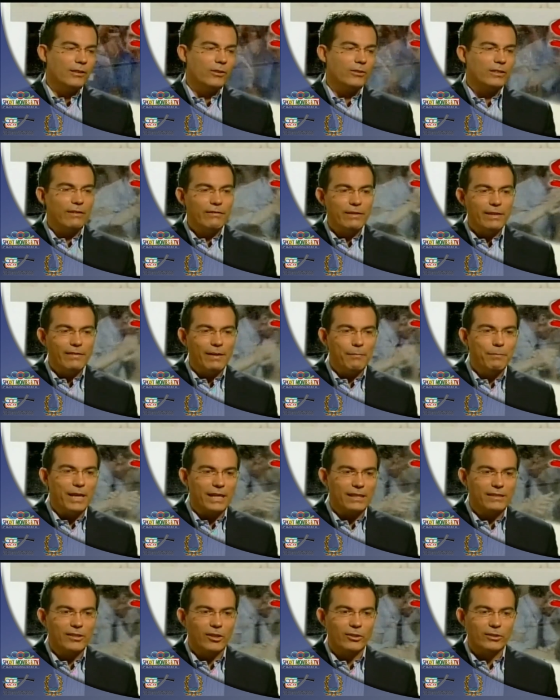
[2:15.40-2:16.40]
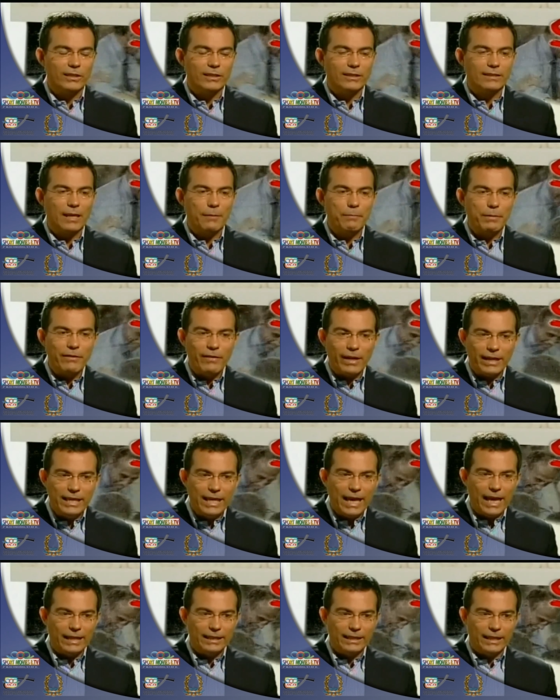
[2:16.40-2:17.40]
Cosa aveva Berzot? Sapeva
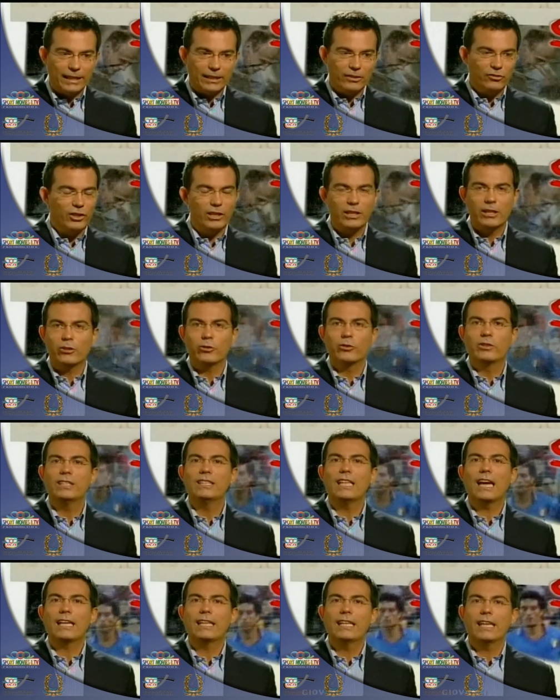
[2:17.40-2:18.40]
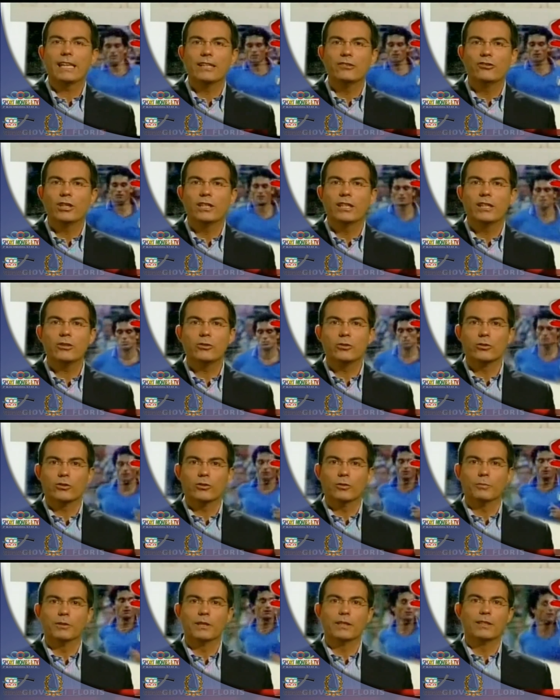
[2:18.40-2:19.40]
chiedere generosità a chi era
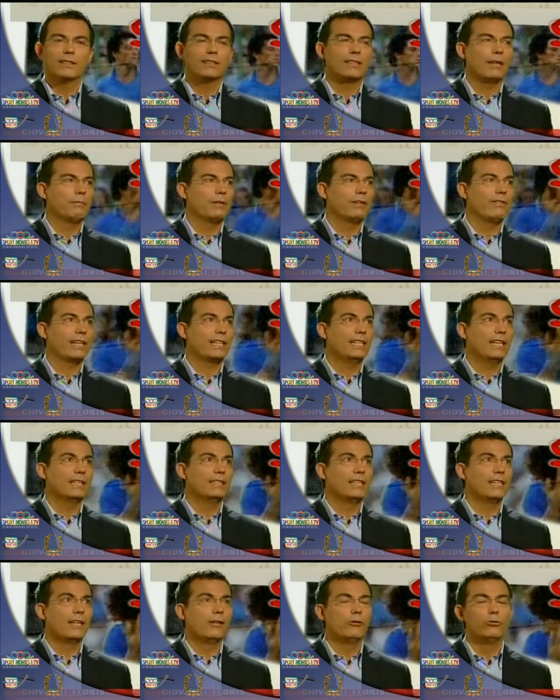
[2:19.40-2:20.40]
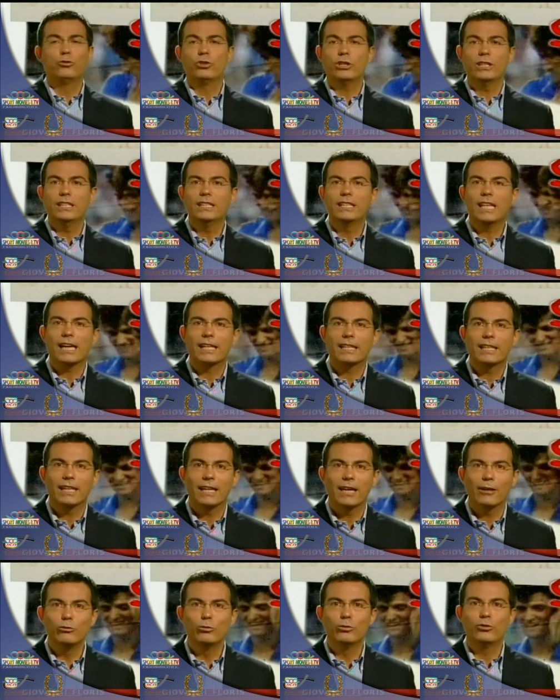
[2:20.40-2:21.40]
generoso, eh, sapeva chiedere lucidità a chi
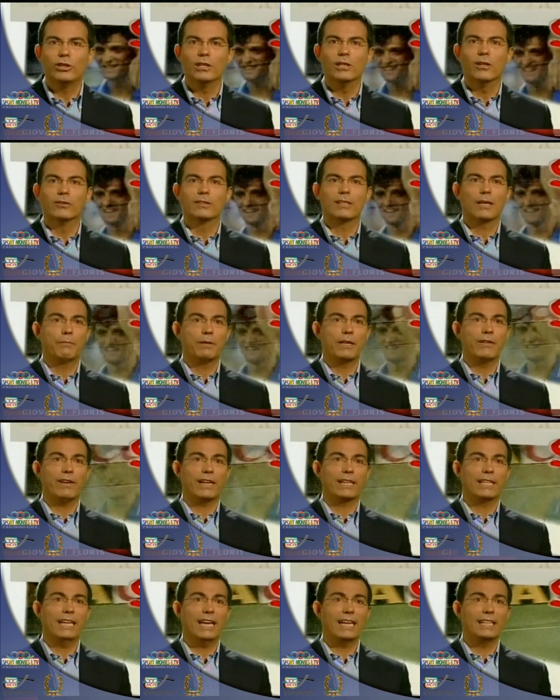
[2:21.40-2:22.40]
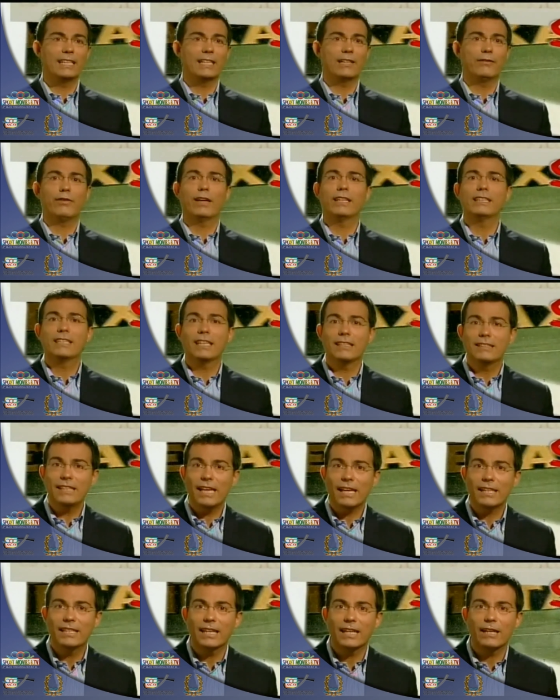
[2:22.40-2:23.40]
era lucido, sapeva chiedere
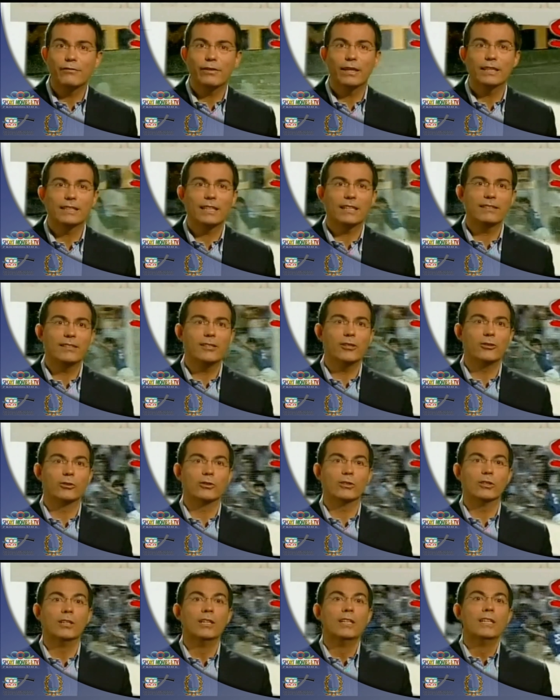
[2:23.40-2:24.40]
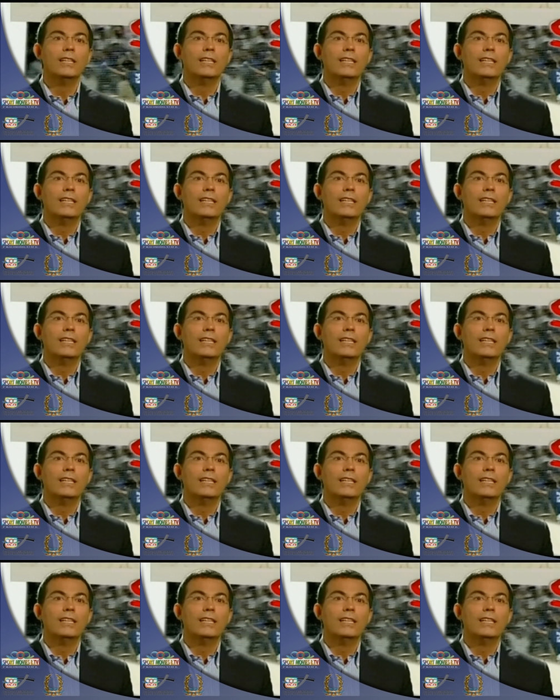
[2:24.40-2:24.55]
fantasia a chi era fantasioso,